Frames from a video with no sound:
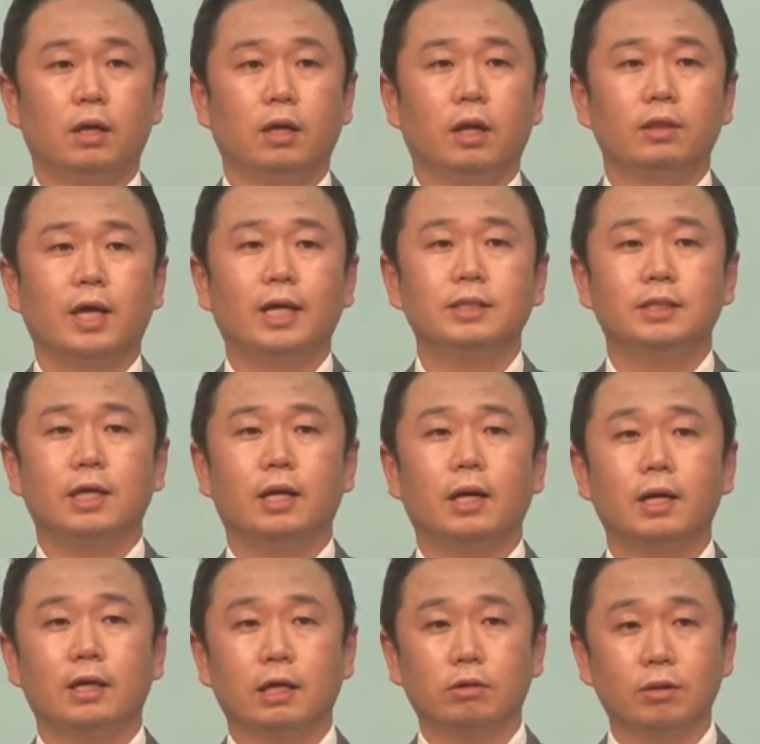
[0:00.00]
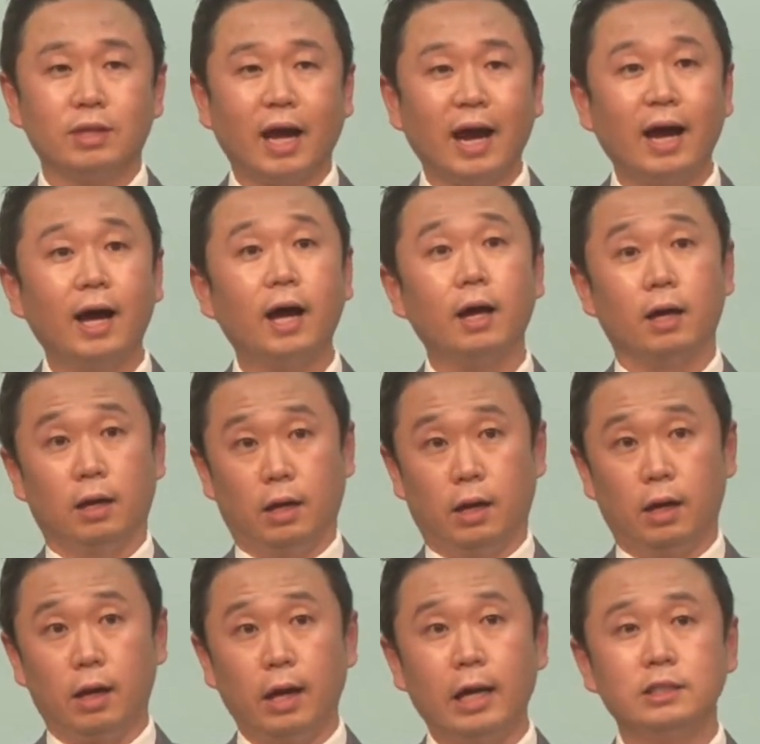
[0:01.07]
단지 하나님께서 다
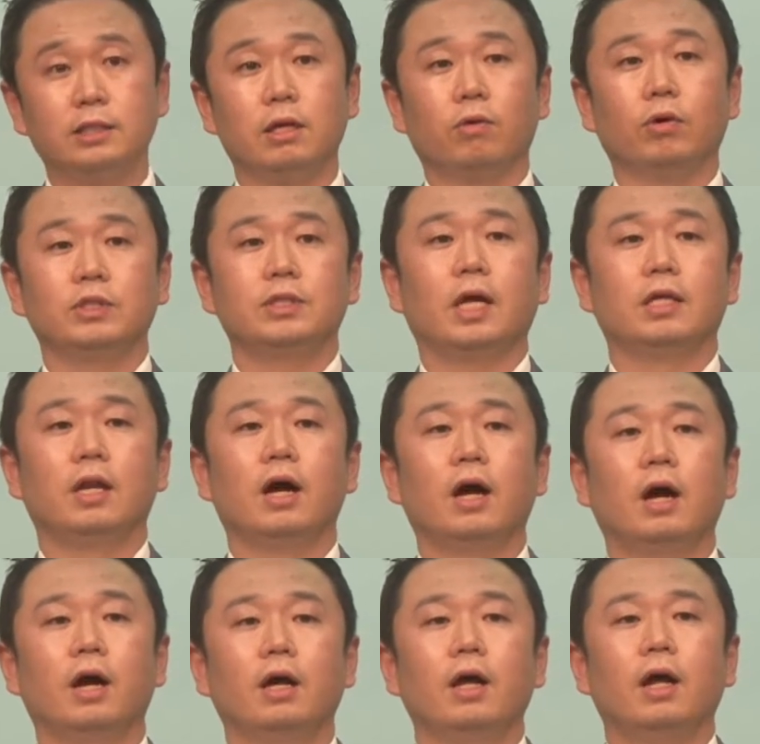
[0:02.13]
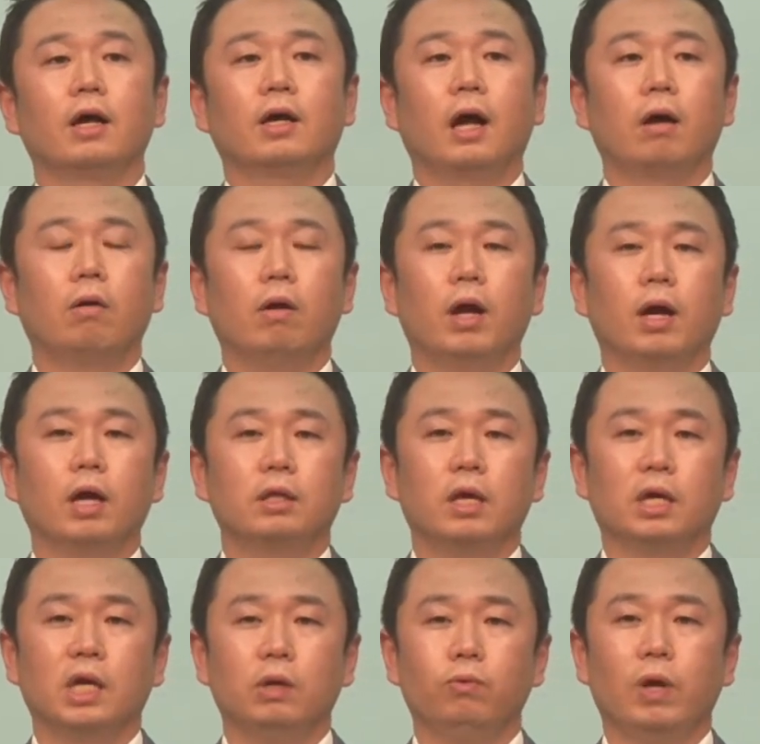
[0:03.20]
아, 하시는 것이 아니라 강건하게
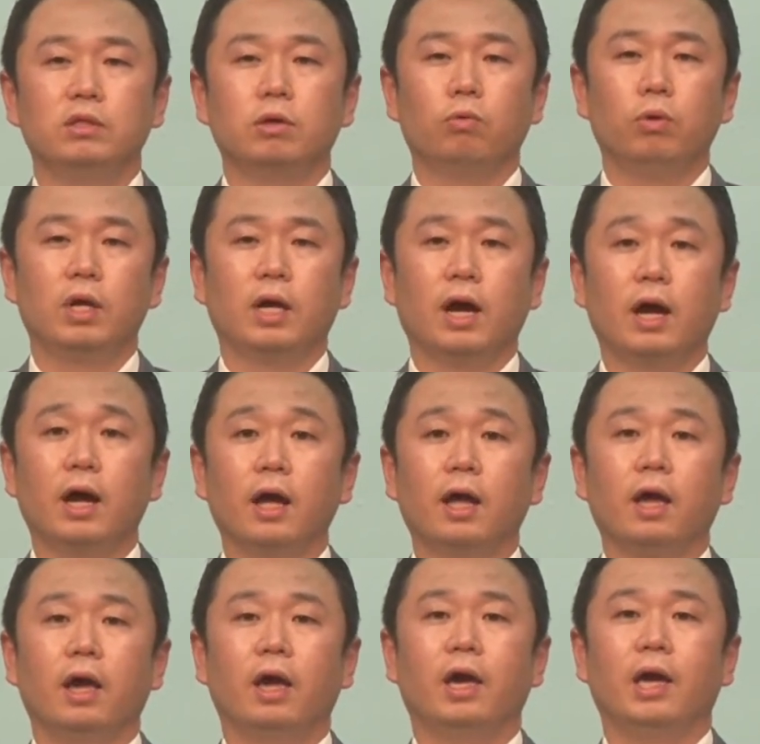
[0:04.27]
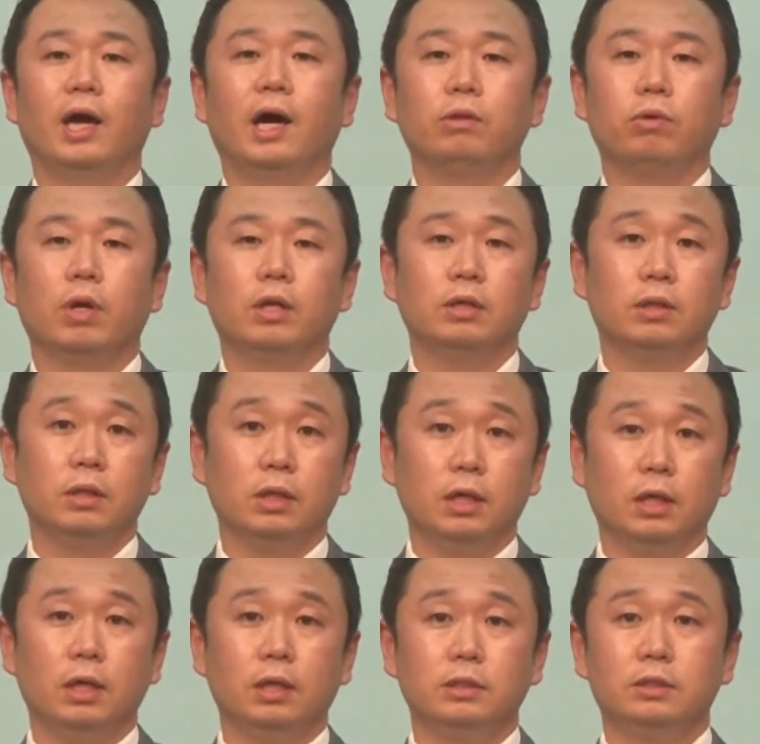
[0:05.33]
되기 위해서 우리가 해야 되는
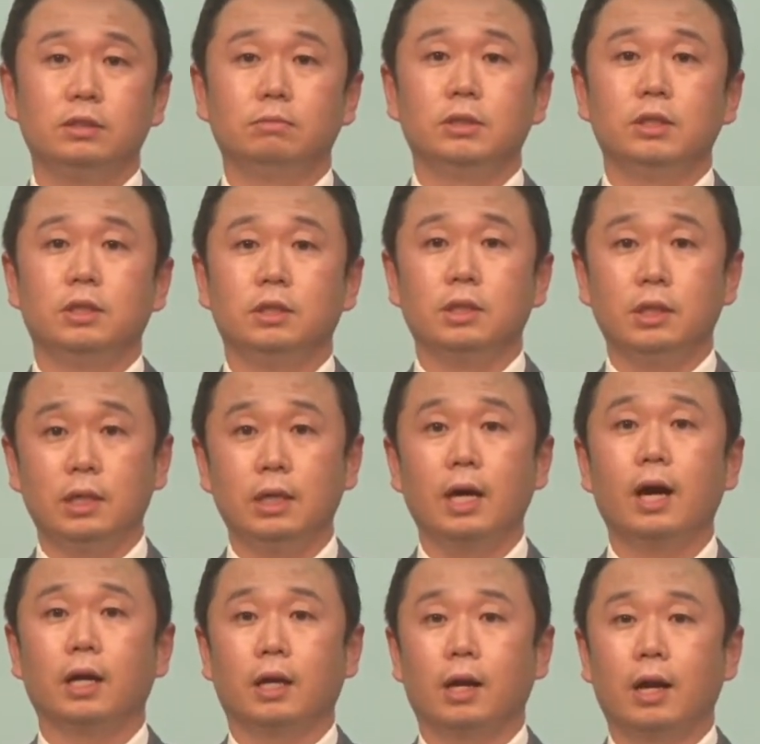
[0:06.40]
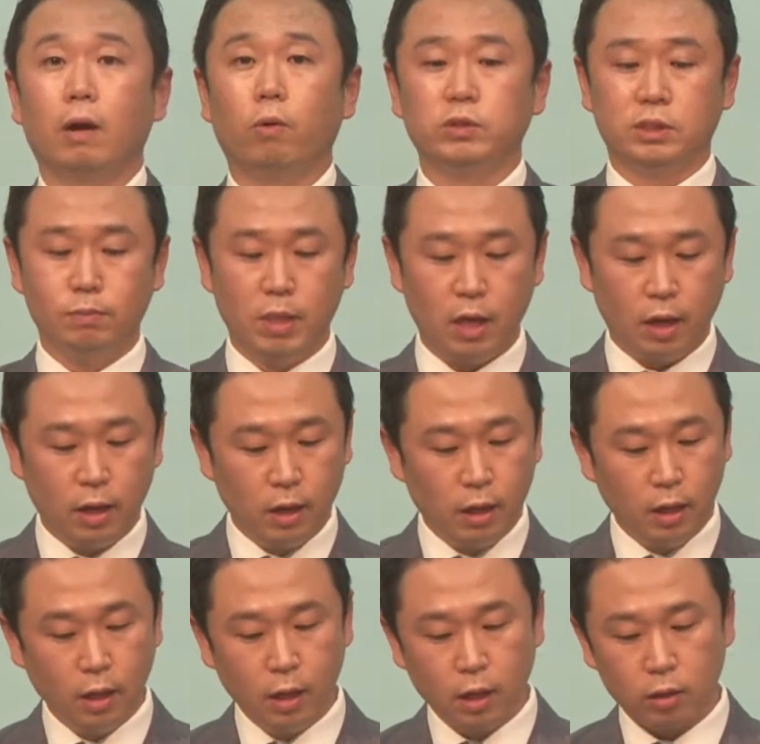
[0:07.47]
일이 있음을 이야기를 하고 있습니다.
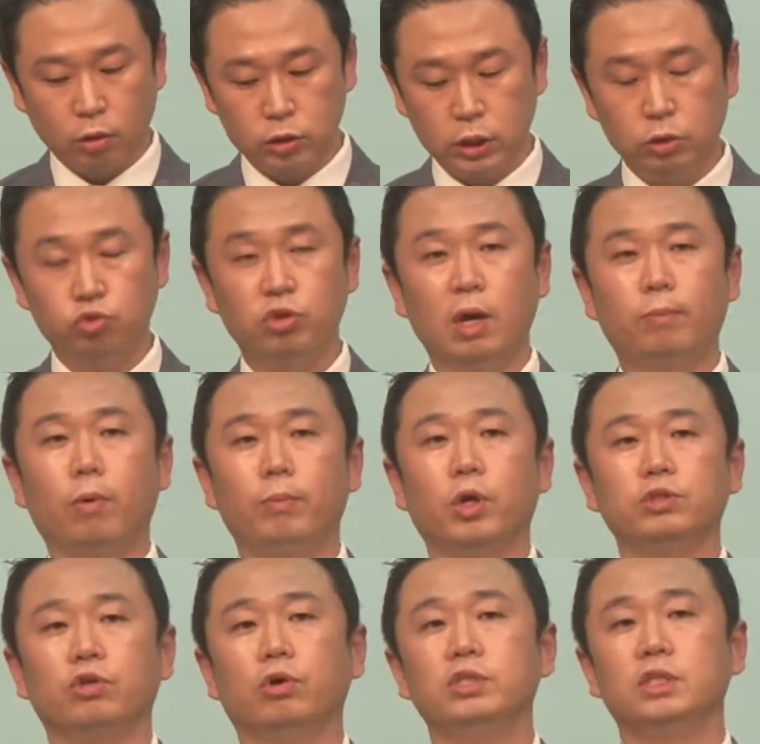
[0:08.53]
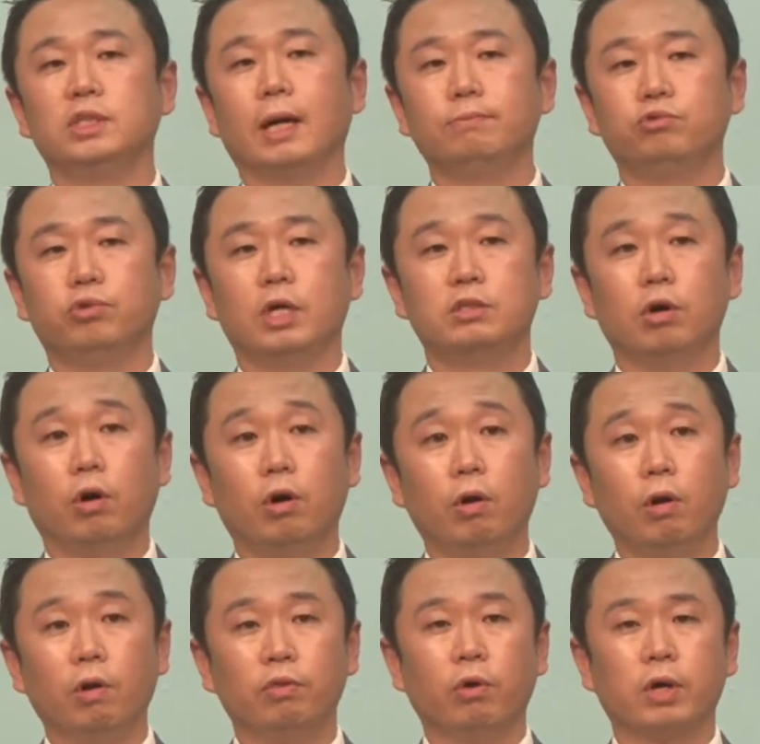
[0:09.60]
그것이 뒤에 보면
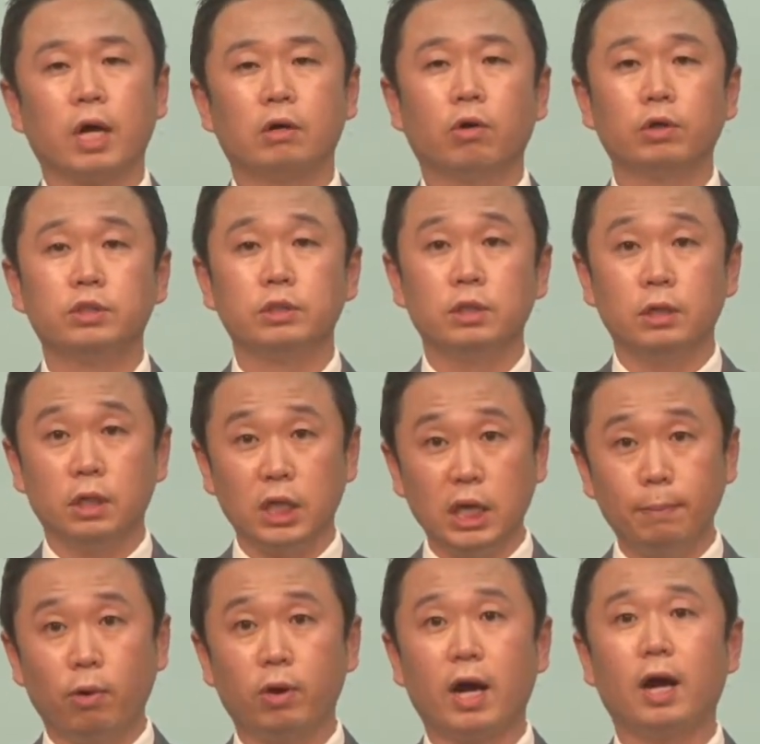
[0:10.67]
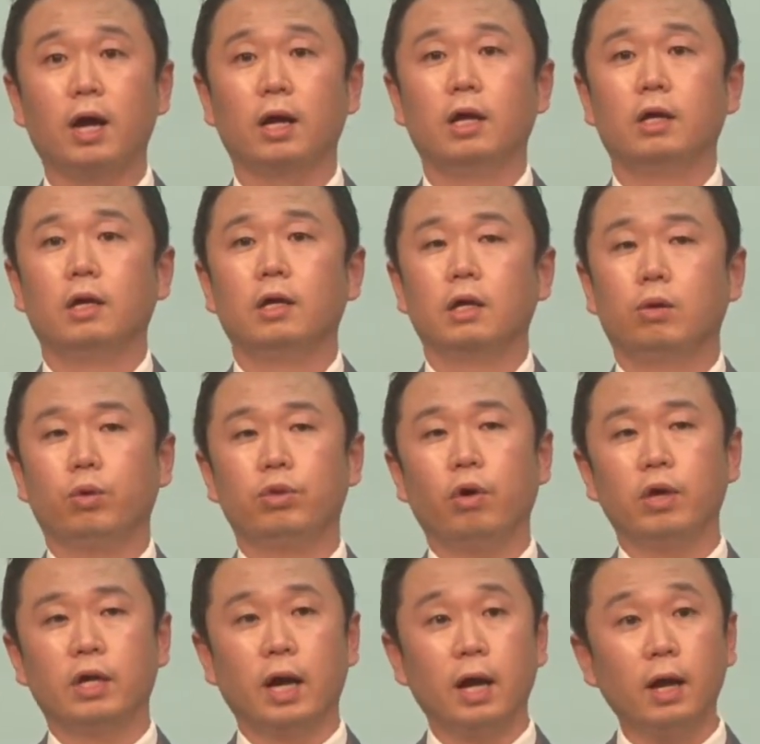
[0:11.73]
전신갑주에서 너희가 그것을 입어라. 그리고
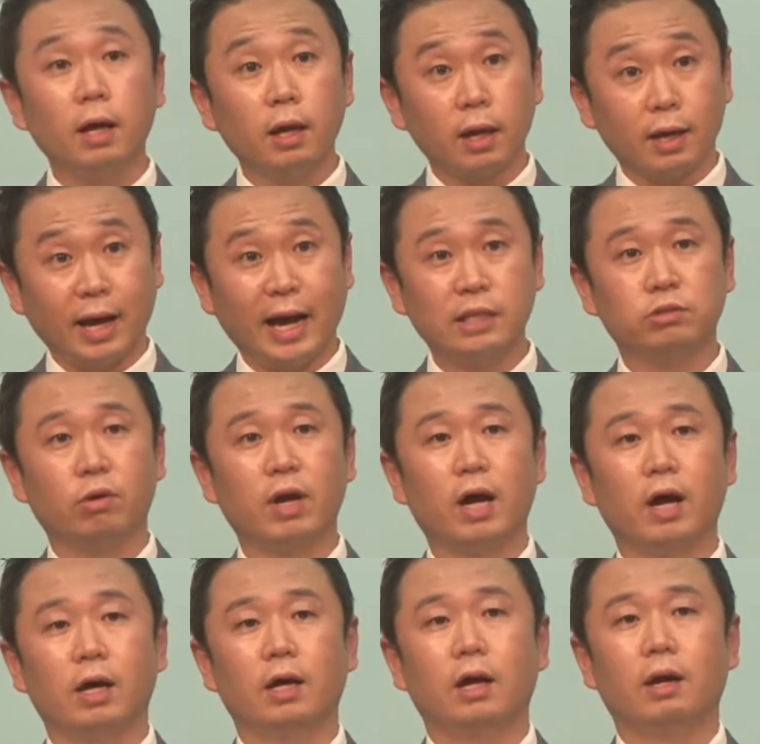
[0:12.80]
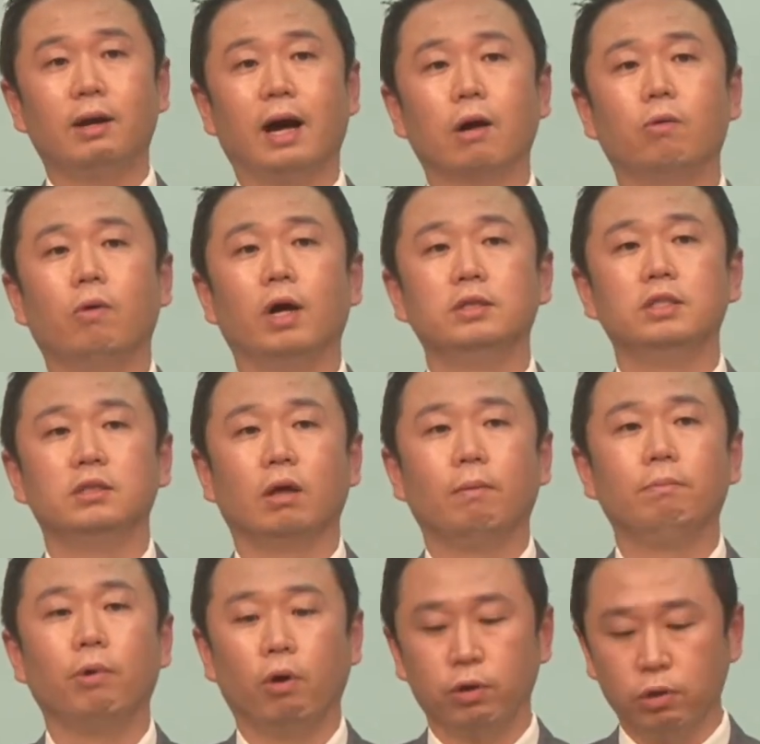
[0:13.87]
너희가 가져라 라고 하는
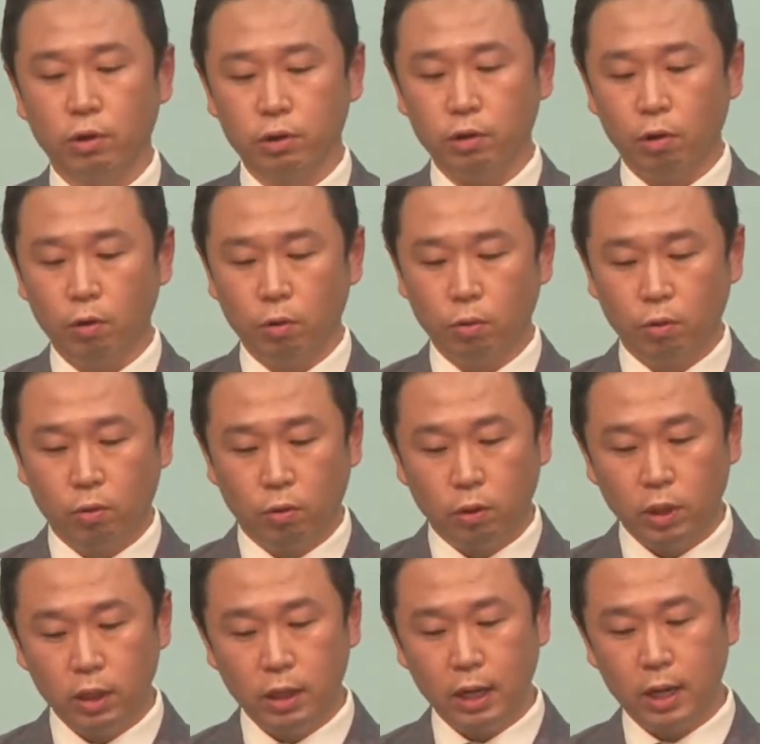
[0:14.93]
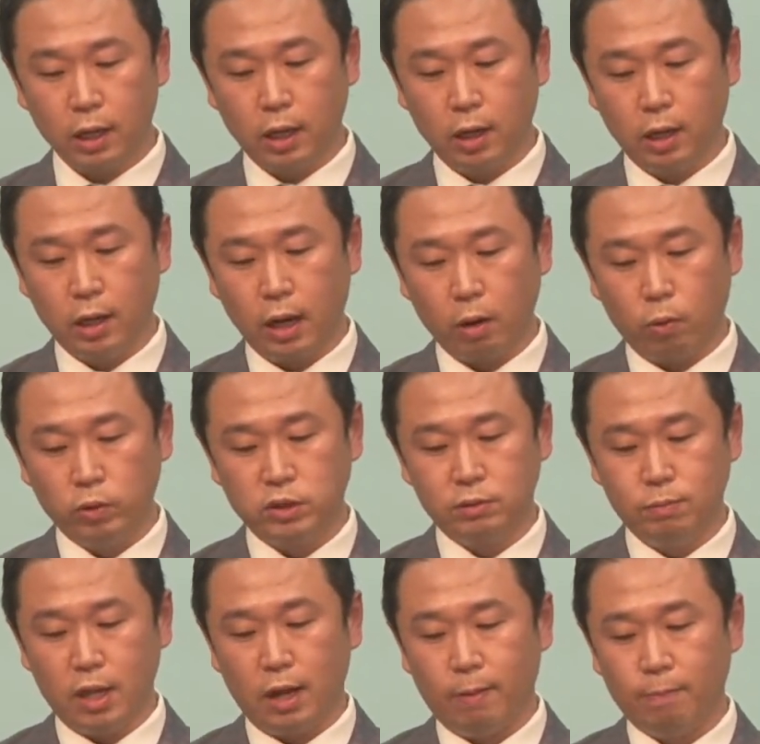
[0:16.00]
명령형으로 이야기를 하고
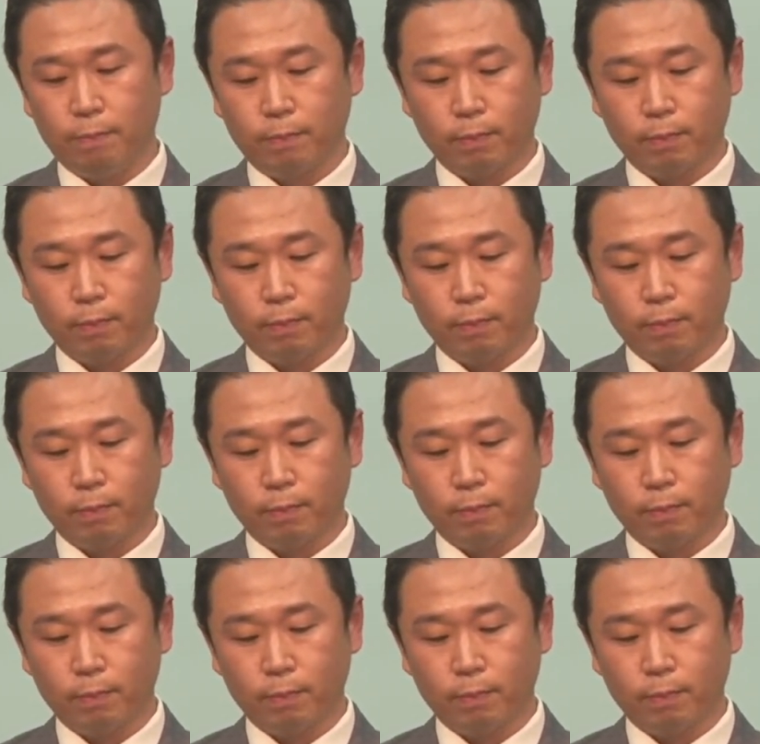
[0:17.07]
있습니다.